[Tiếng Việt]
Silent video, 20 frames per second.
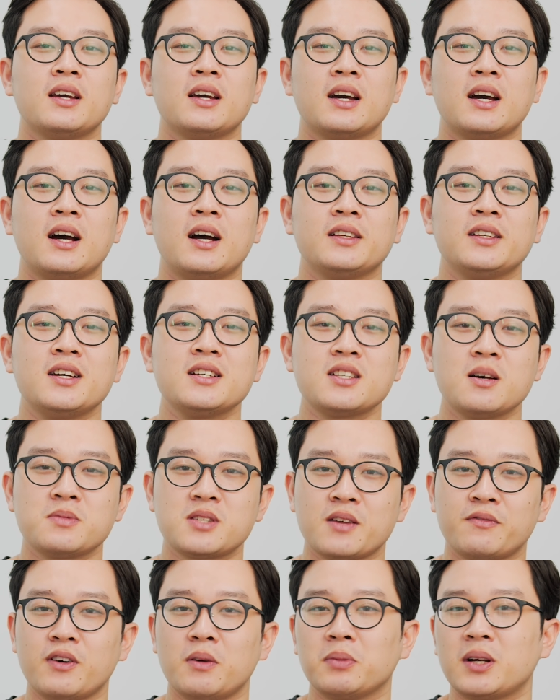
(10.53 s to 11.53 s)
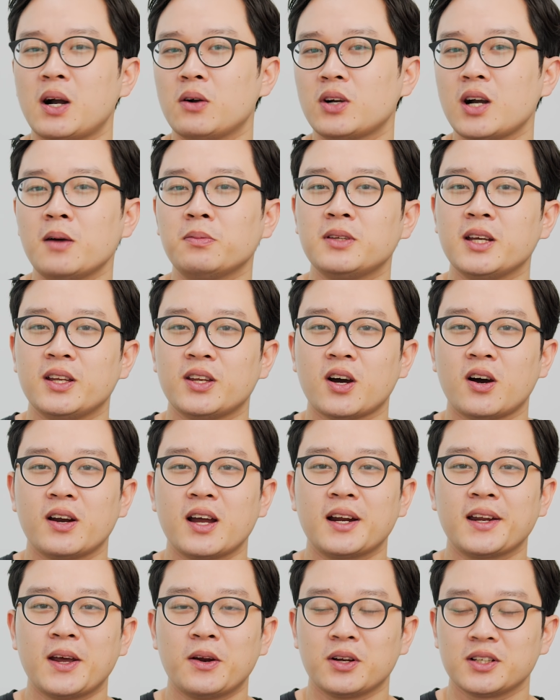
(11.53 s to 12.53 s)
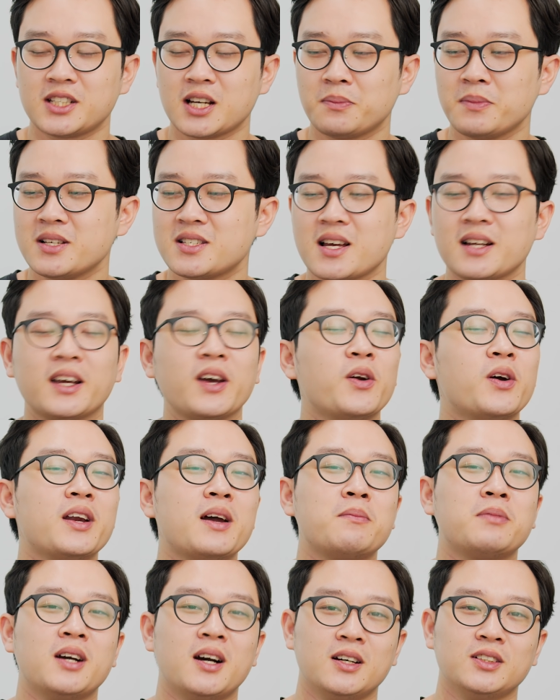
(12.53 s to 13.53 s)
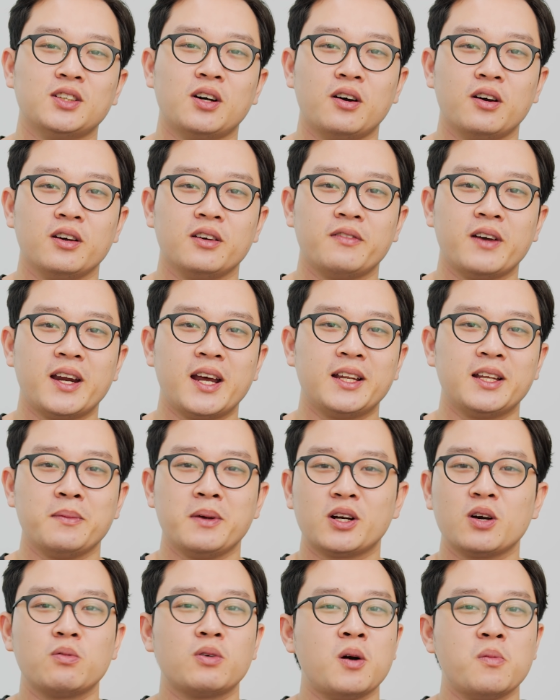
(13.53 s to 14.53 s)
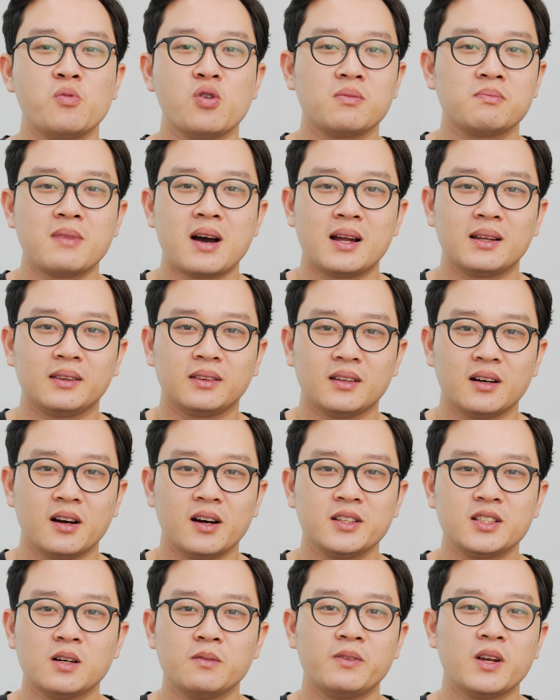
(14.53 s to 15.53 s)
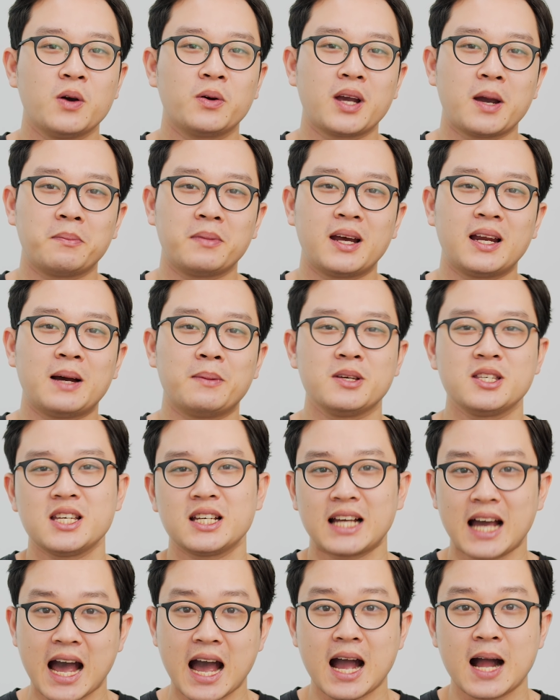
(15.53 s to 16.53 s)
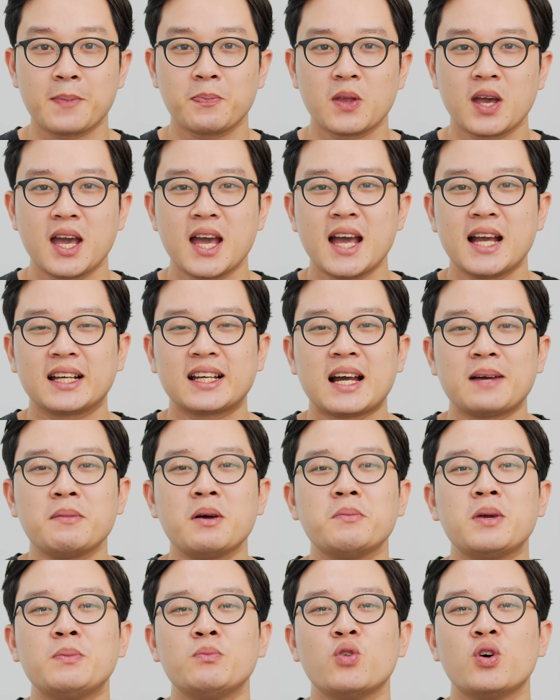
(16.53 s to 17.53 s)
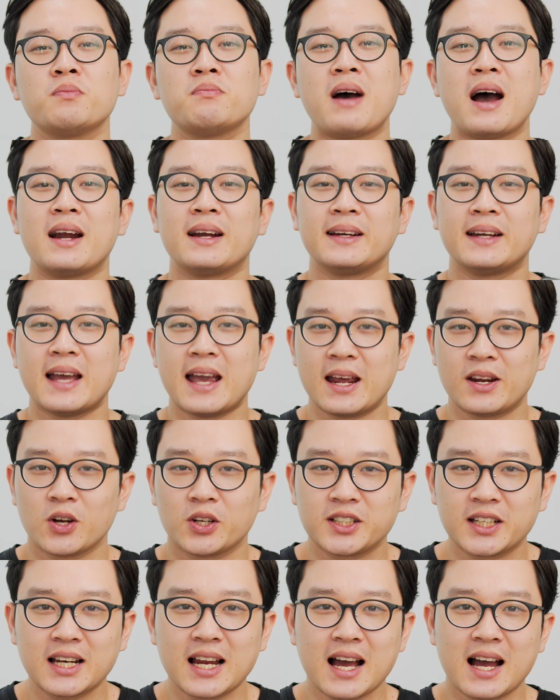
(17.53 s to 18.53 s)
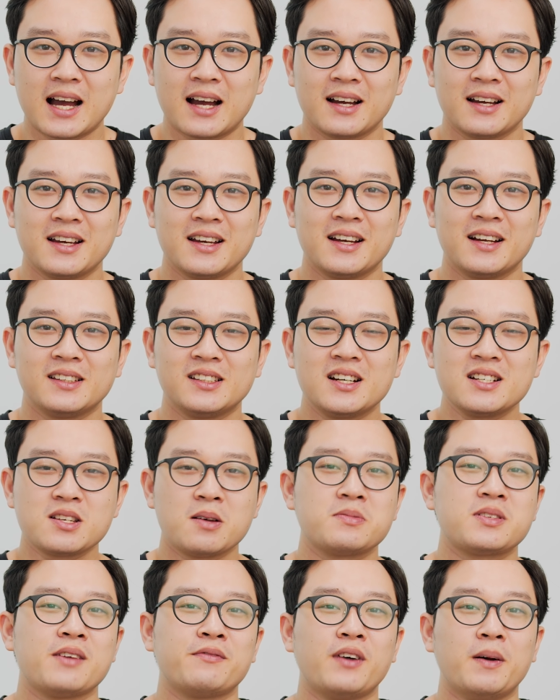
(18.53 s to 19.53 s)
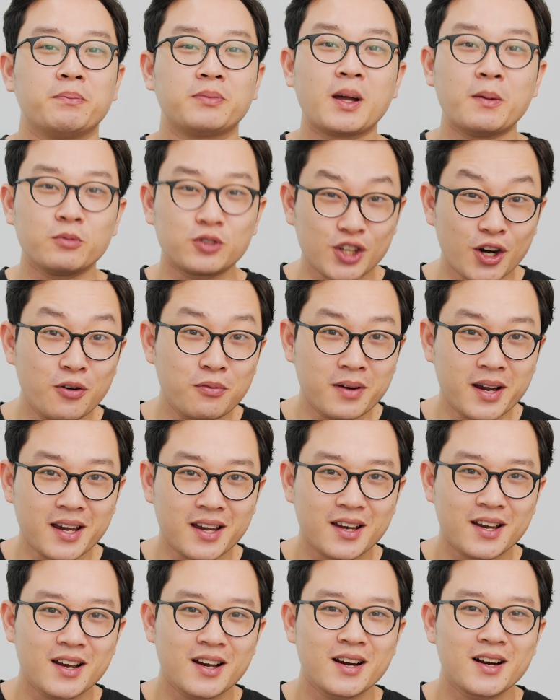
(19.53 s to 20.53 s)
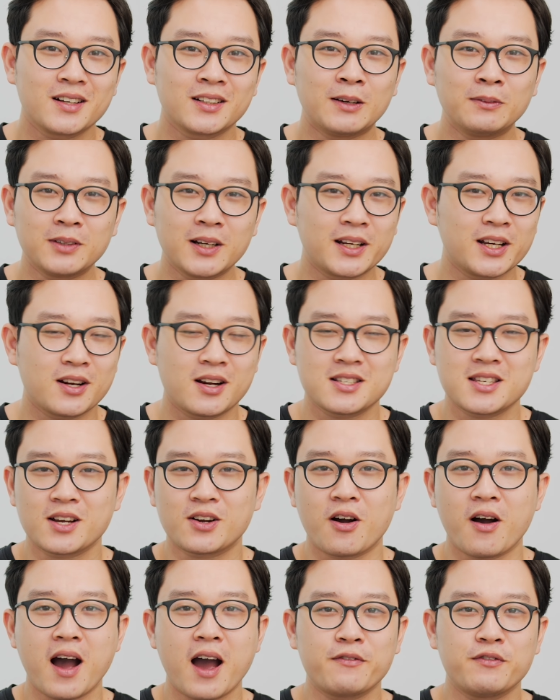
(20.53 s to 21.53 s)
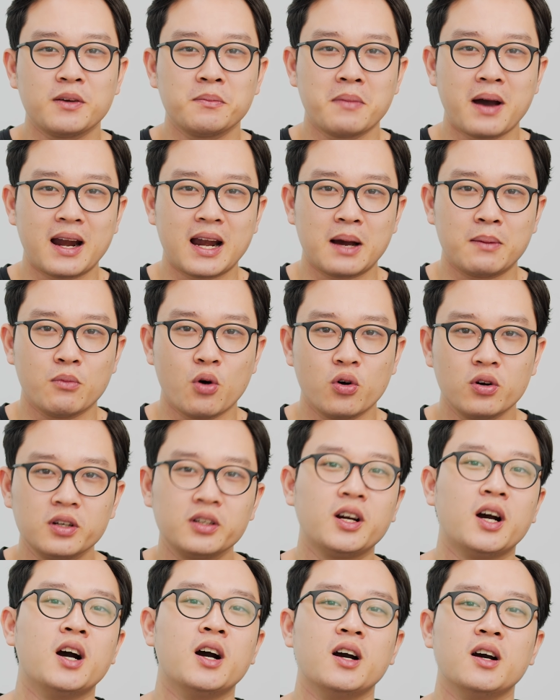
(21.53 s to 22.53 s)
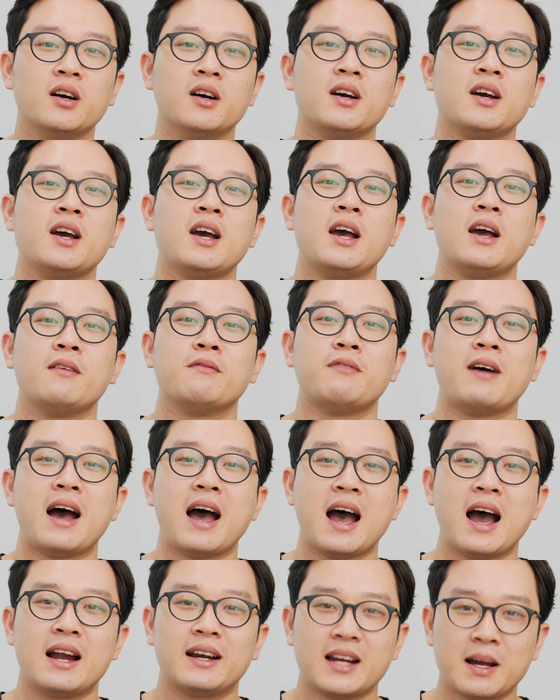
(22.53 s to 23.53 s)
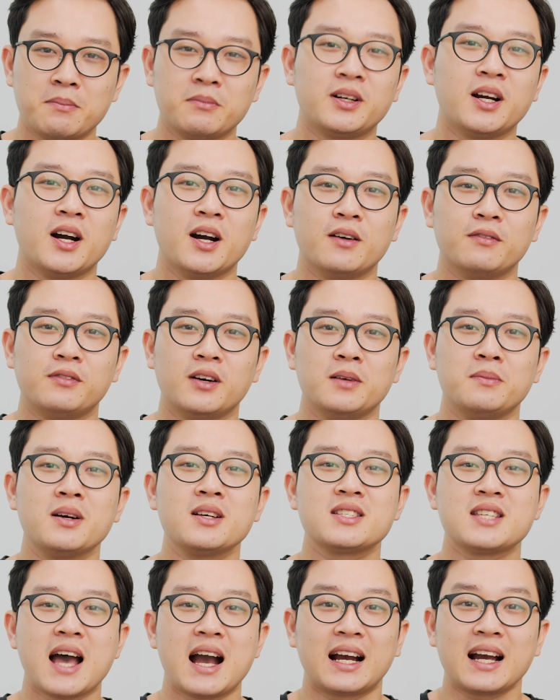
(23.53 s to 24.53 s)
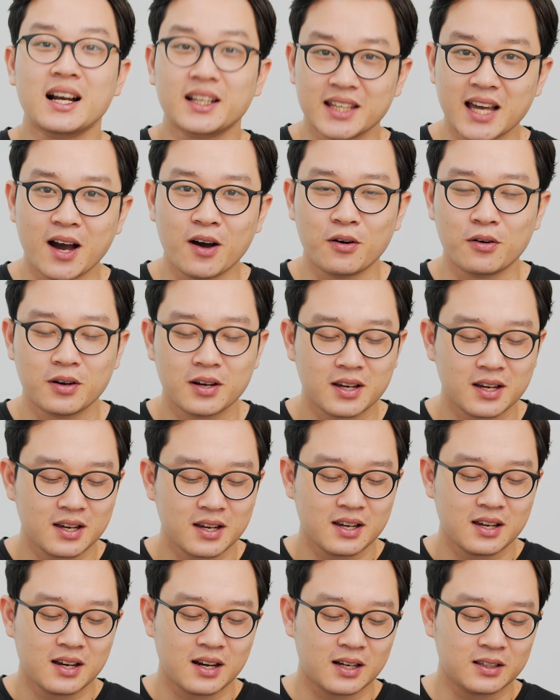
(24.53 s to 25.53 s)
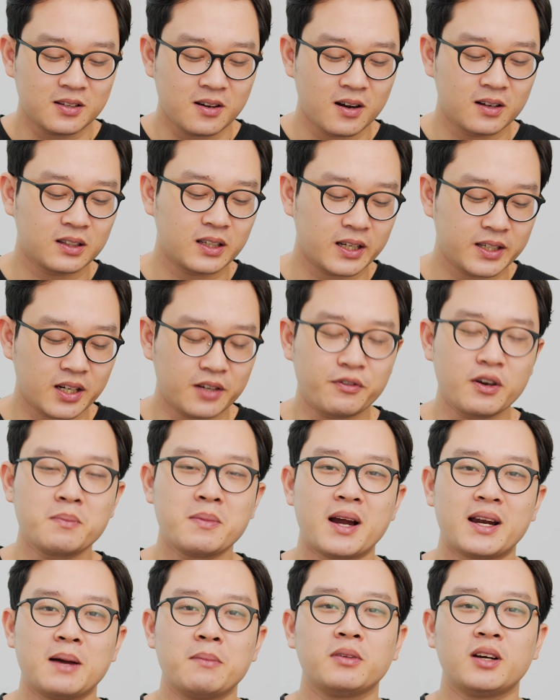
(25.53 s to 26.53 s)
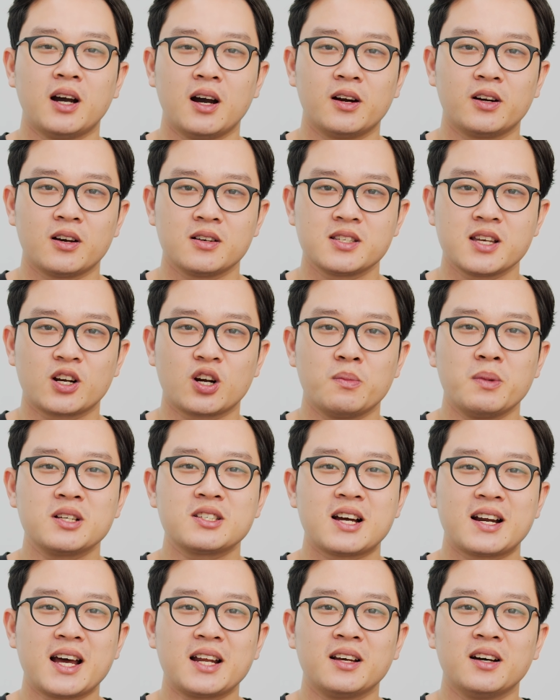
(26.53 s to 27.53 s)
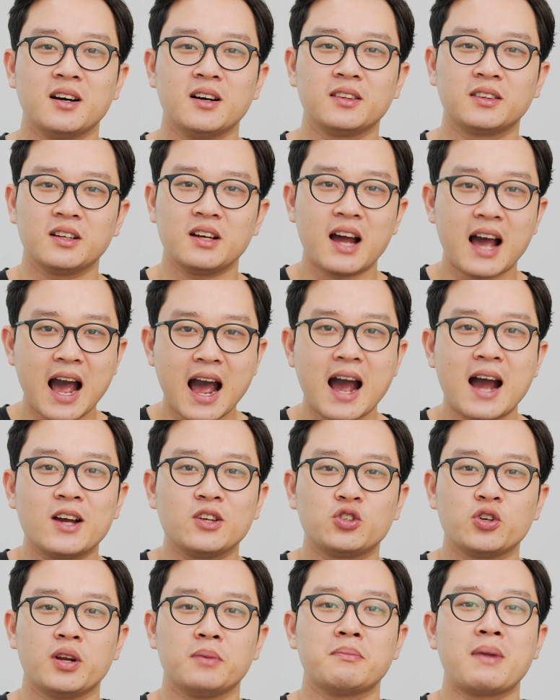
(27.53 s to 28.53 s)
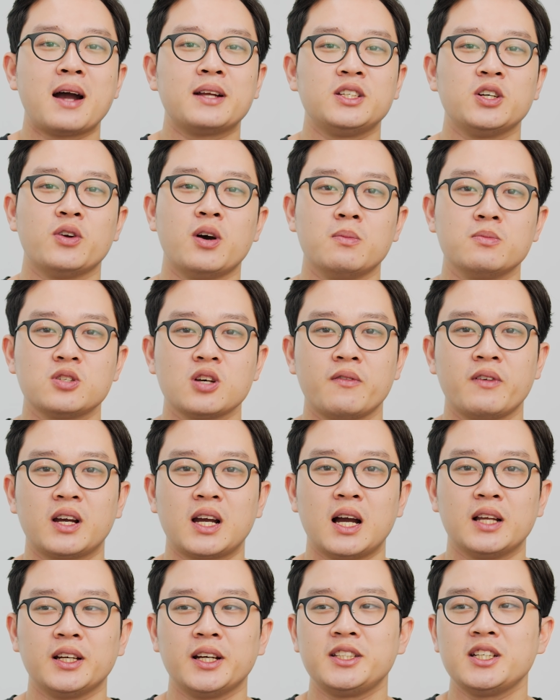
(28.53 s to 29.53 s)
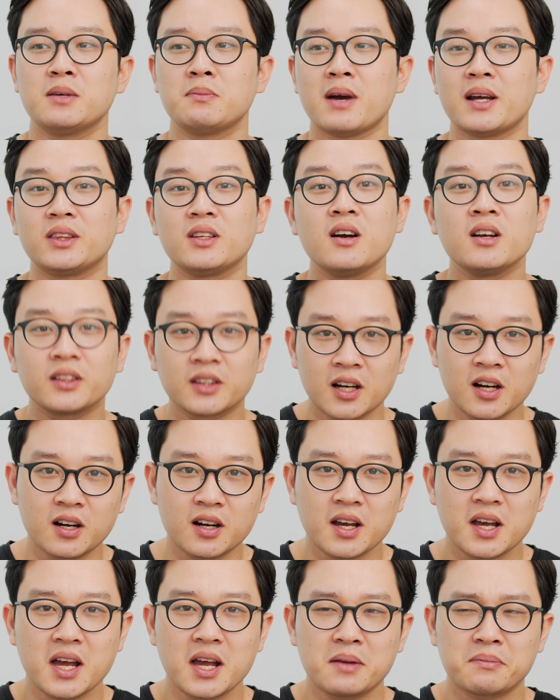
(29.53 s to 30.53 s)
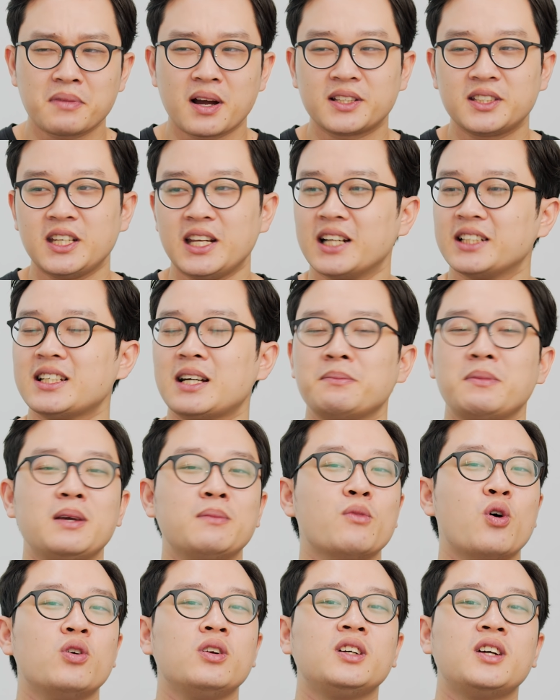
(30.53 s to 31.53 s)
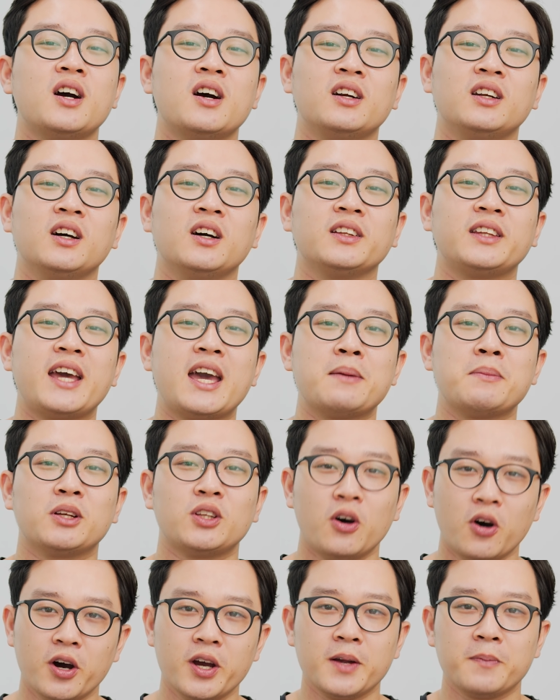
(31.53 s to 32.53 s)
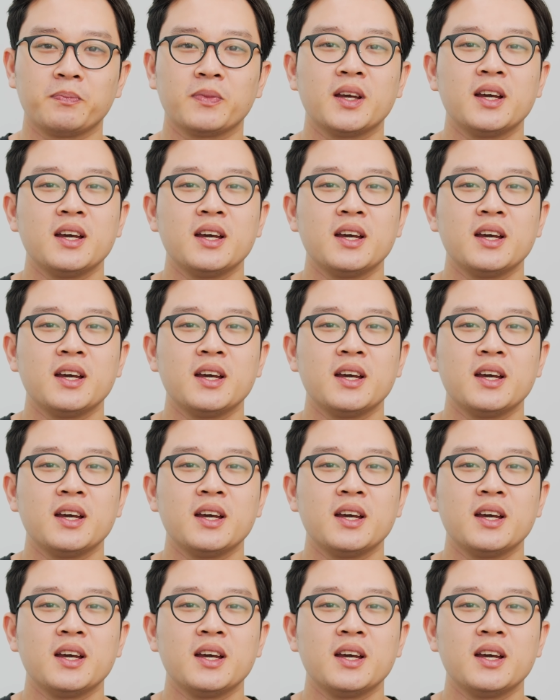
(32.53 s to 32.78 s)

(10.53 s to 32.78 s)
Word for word: À, những dòng sản phẩm cao cấp thì nó đã đều được trang bị sẵn kết nối 5G rồi Vậy nên thì mình cũng không muốn bàn tới trong video ngày hôm nay làm cái gì cả Cái mà mình muốn bàn đến đó chính là những dòng sản phẩm tầm trung ấy Thông thường thì nó sẽ có hai phiên bản là 4G và 5G với mức giá khác nhau À, thường thì những phiên bản 5G nó sẽ có mức giá đắt hơn từ 2 cho đến 3 triệu đồng so với cả những chiếc máy tương tự mà chỉ được trang bị 4G LTE mà thôi.